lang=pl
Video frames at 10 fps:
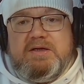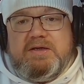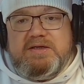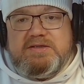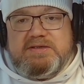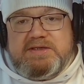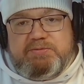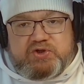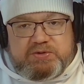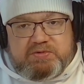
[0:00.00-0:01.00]
jest
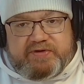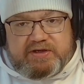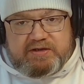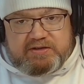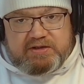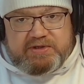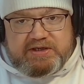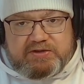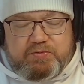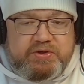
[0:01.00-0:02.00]
zapotrzebowanie na ten
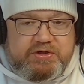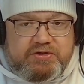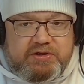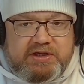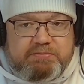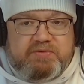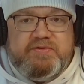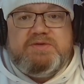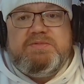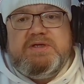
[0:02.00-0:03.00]
maraton, bo jeżeli tam
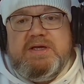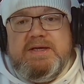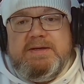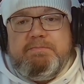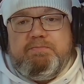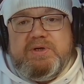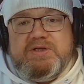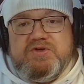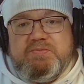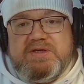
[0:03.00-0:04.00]
powiedzmy
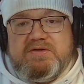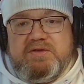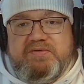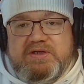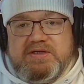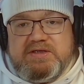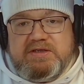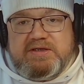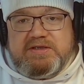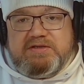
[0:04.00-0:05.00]
będzie bardzo niewielkie
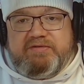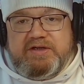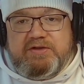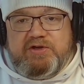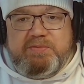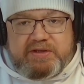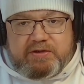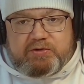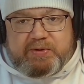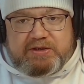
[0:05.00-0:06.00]
zainteresowanie, to nie będę
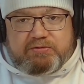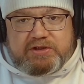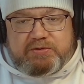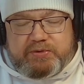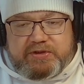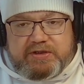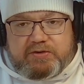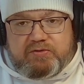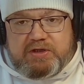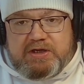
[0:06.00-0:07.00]
odpalał tego
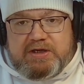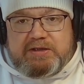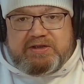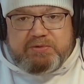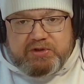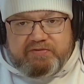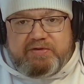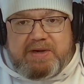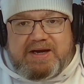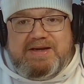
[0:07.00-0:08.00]
projektu, no bo to
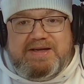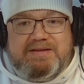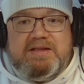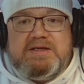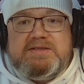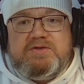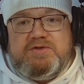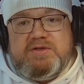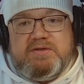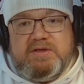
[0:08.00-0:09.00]
wymaga jednak
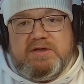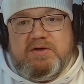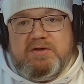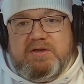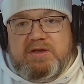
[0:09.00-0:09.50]
codziennego,